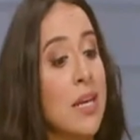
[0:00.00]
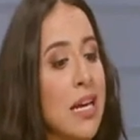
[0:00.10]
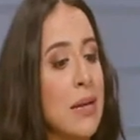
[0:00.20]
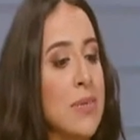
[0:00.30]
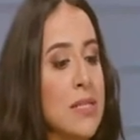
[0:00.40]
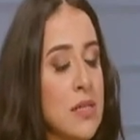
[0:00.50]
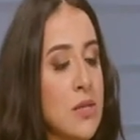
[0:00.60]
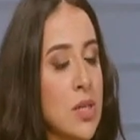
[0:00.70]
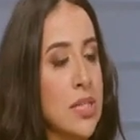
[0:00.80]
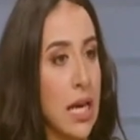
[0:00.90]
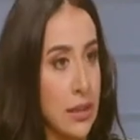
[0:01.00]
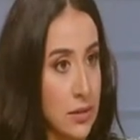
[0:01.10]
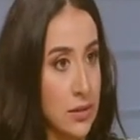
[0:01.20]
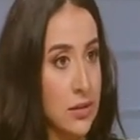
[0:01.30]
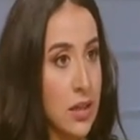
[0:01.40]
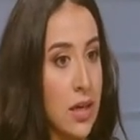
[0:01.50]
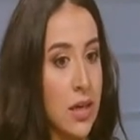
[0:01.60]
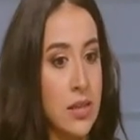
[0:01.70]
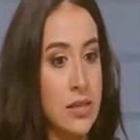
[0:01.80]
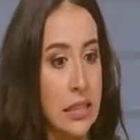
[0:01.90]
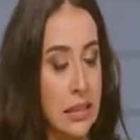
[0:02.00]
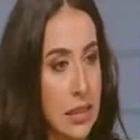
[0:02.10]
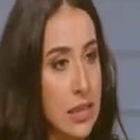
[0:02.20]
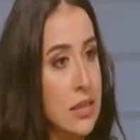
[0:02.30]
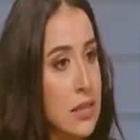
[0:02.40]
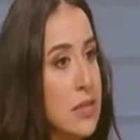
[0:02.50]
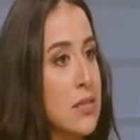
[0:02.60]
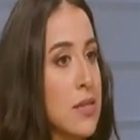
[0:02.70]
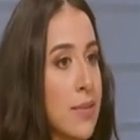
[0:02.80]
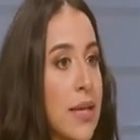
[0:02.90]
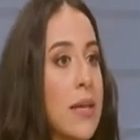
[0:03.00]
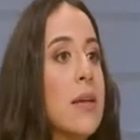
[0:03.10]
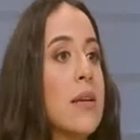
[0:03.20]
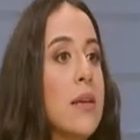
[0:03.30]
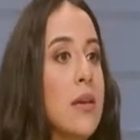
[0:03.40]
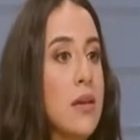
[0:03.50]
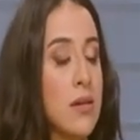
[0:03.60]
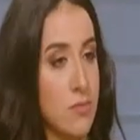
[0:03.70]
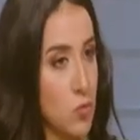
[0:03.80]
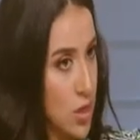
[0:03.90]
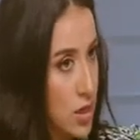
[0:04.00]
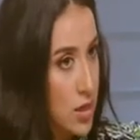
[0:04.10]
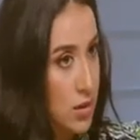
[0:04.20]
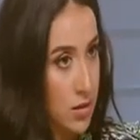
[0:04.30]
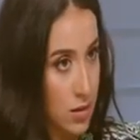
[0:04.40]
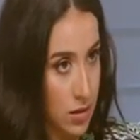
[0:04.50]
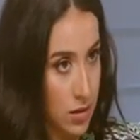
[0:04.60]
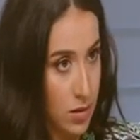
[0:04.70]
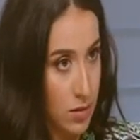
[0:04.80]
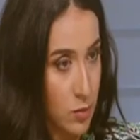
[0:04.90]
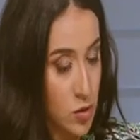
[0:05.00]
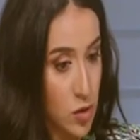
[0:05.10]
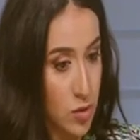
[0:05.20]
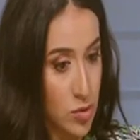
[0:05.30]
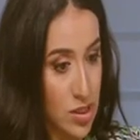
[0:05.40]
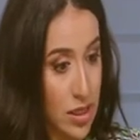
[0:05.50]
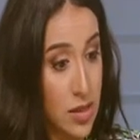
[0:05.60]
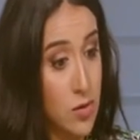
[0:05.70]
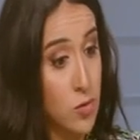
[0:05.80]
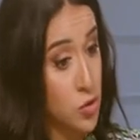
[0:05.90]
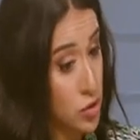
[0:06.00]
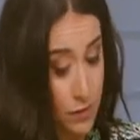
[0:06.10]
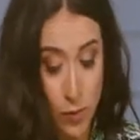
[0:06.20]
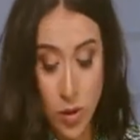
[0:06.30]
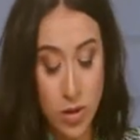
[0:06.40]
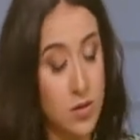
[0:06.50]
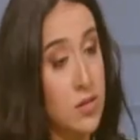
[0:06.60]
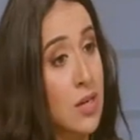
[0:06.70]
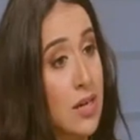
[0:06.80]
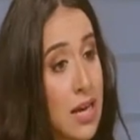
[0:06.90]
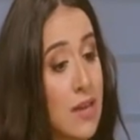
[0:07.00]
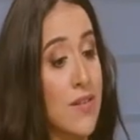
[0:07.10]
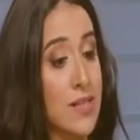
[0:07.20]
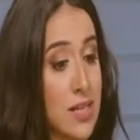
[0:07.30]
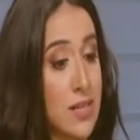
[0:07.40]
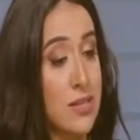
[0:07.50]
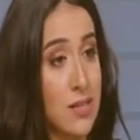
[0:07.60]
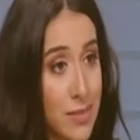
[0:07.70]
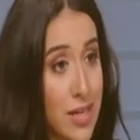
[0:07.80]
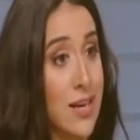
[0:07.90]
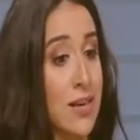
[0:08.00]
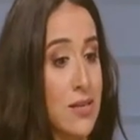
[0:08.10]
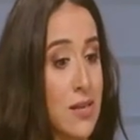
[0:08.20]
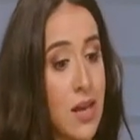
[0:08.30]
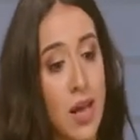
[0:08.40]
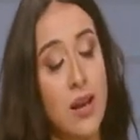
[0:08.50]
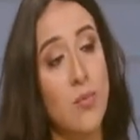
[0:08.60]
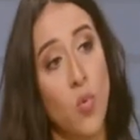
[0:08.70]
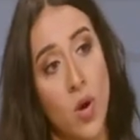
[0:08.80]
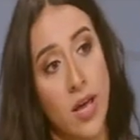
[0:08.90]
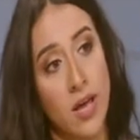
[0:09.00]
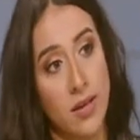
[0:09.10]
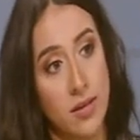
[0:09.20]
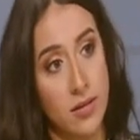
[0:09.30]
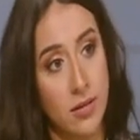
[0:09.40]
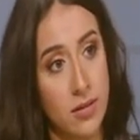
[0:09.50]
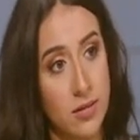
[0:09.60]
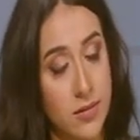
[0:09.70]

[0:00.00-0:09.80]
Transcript: نتكلم مثلا دلوقتي عن آه، استعدادات نادي الزمالك لمواجهه آه، المصري البورسعيدي وشايف من وجهه نظرك كيف يستعد الزمالك لهذه المواجهه؟ طيب